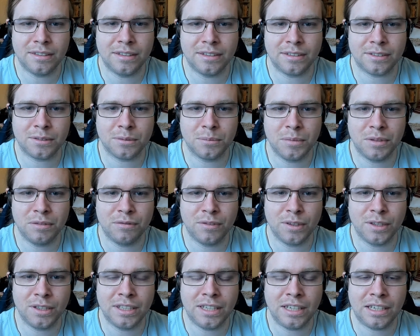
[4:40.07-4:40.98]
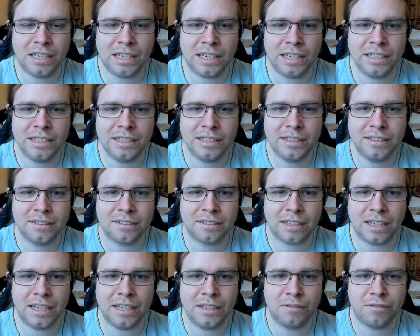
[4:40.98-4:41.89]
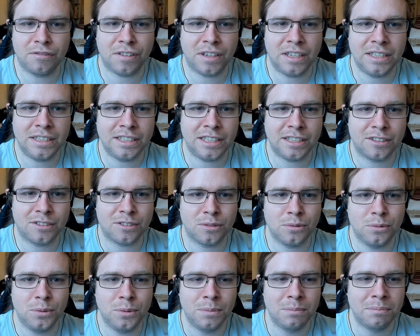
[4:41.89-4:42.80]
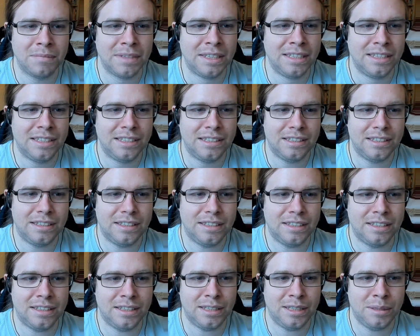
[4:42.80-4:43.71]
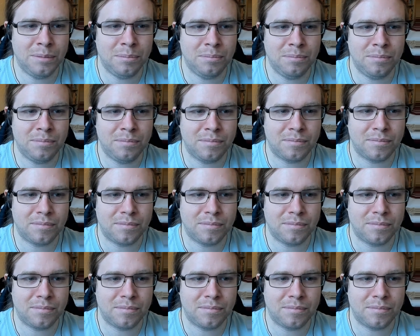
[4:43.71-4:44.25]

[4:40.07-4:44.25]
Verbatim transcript: Also mir würde da einiges einfallen dazu. Ähm,